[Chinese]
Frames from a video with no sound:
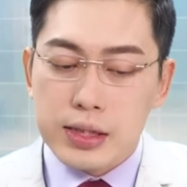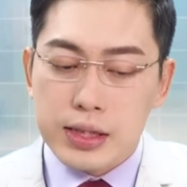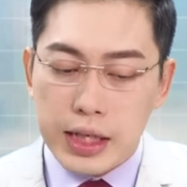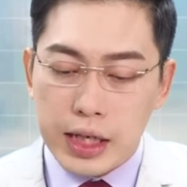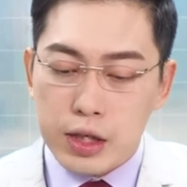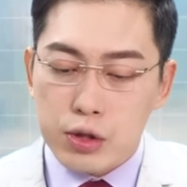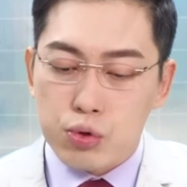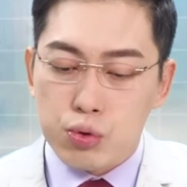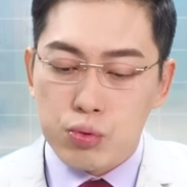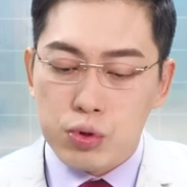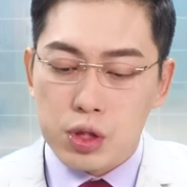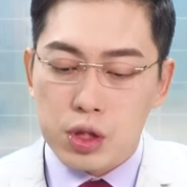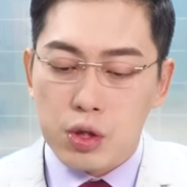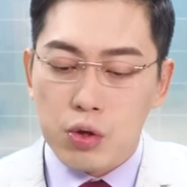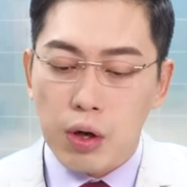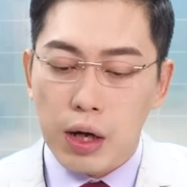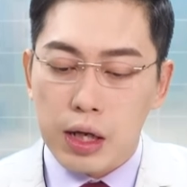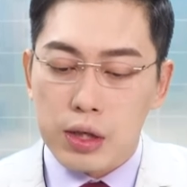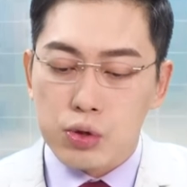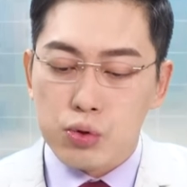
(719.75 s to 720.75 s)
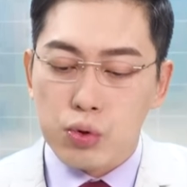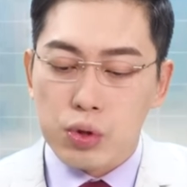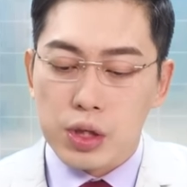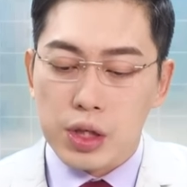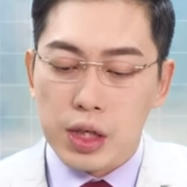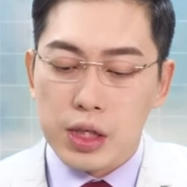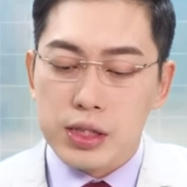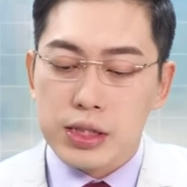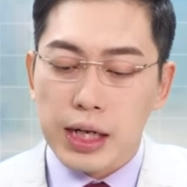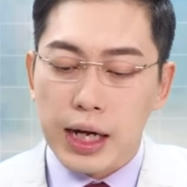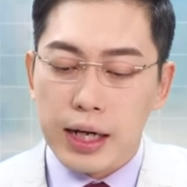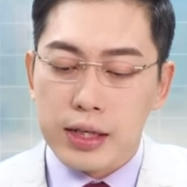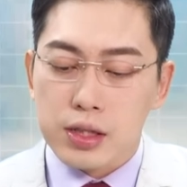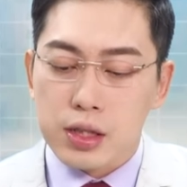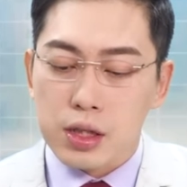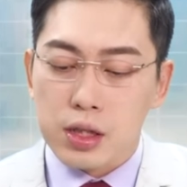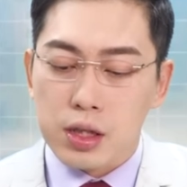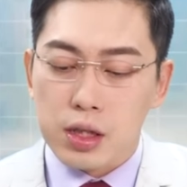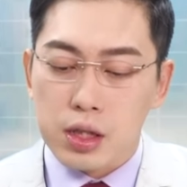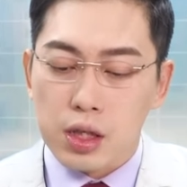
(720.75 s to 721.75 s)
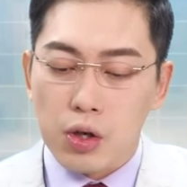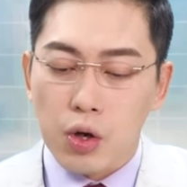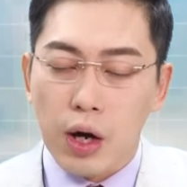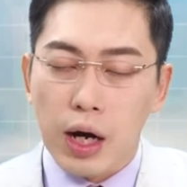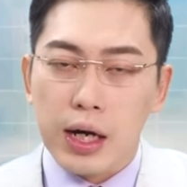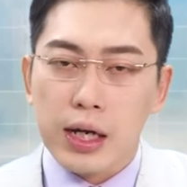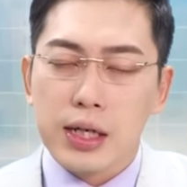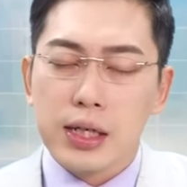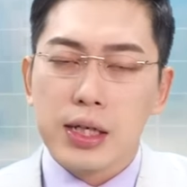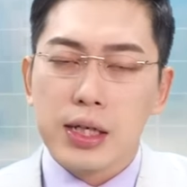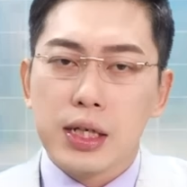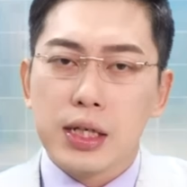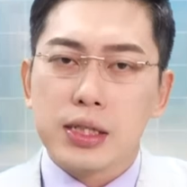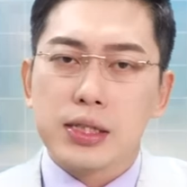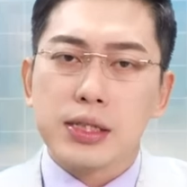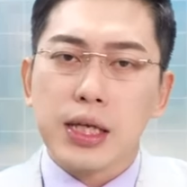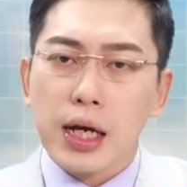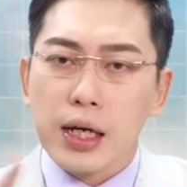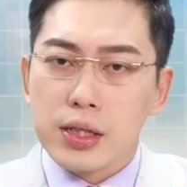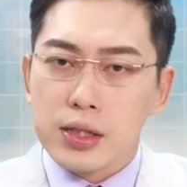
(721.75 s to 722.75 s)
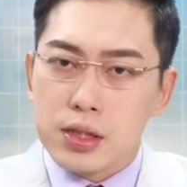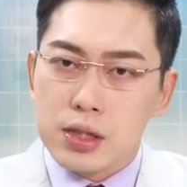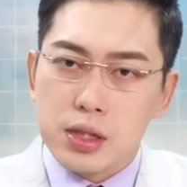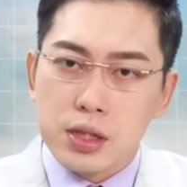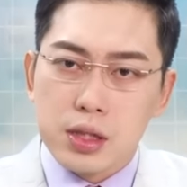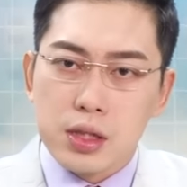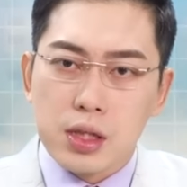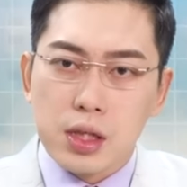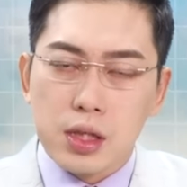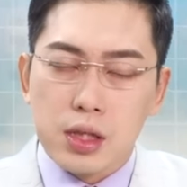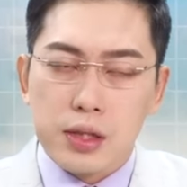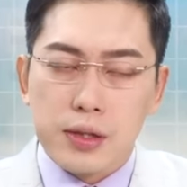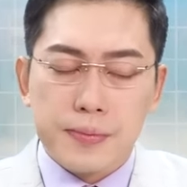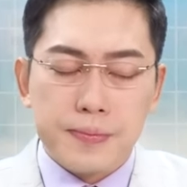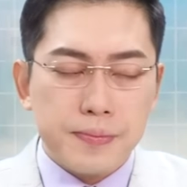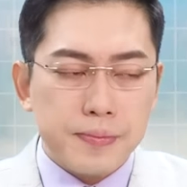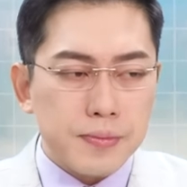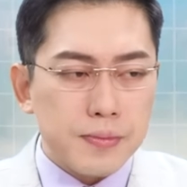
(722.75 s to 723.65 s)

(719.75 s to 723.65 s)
这个数字的话，如果你印象还深刻的话，上一次的